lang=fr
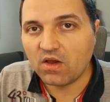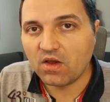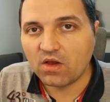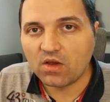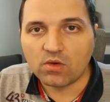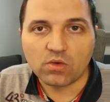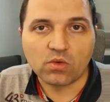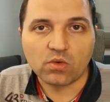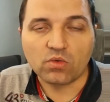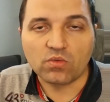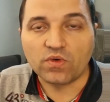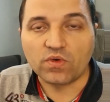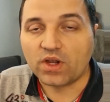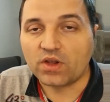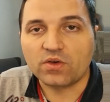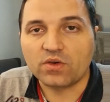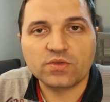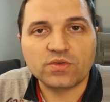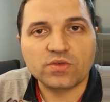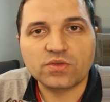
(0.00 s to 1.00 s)
euh,
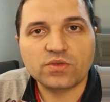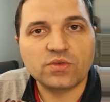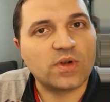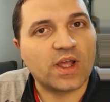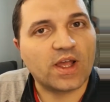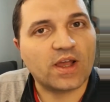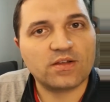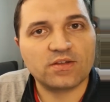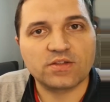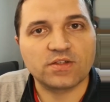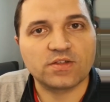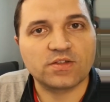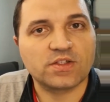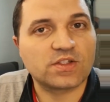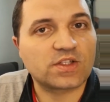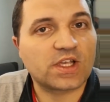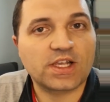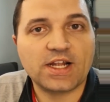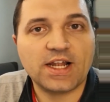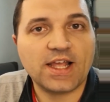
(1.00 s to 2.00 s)
Vacances scolaires. C'est très
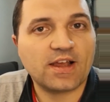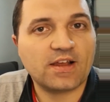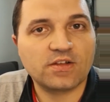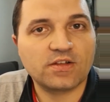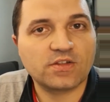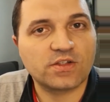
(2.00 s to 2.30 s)
clair, c'est